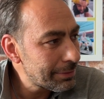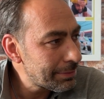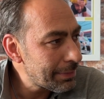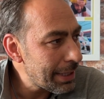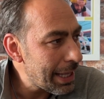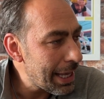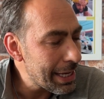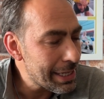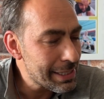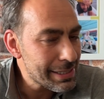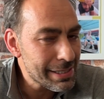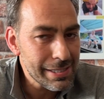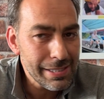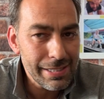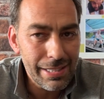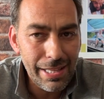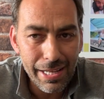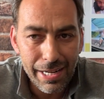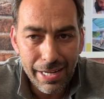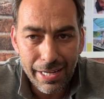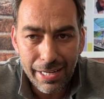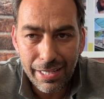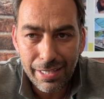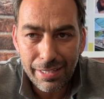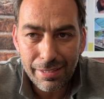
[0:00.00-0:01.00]

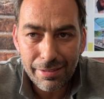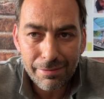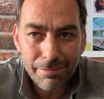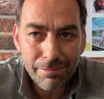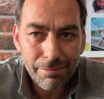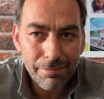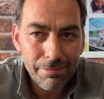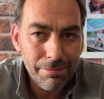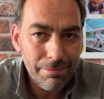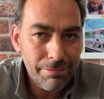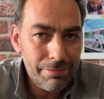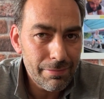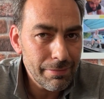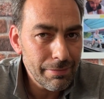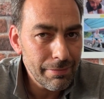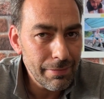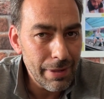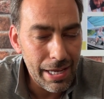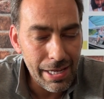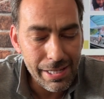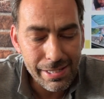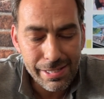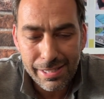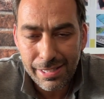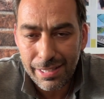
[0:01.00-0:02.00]
eksikleri
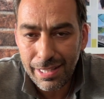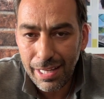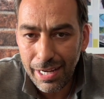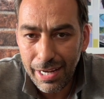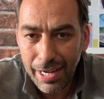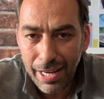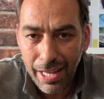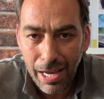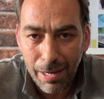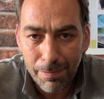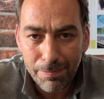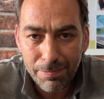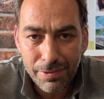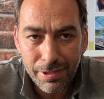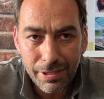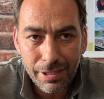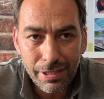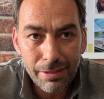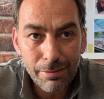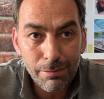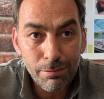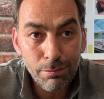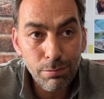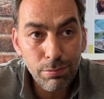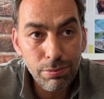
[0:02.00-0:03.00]
eksiklerini yaptık.
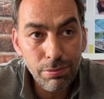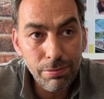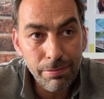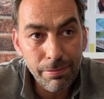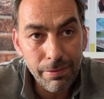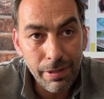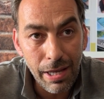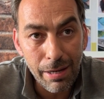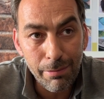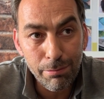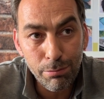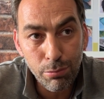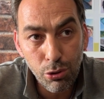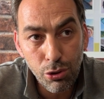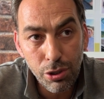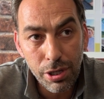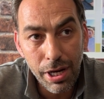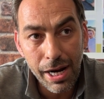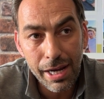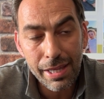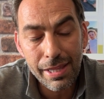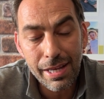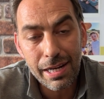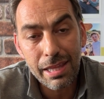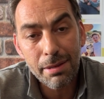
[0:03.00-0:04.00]
Ya
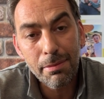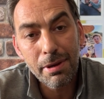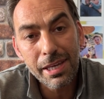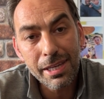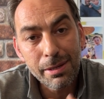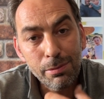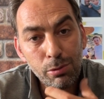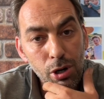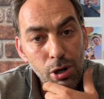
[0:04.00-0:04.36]
bugüne kadar demek ki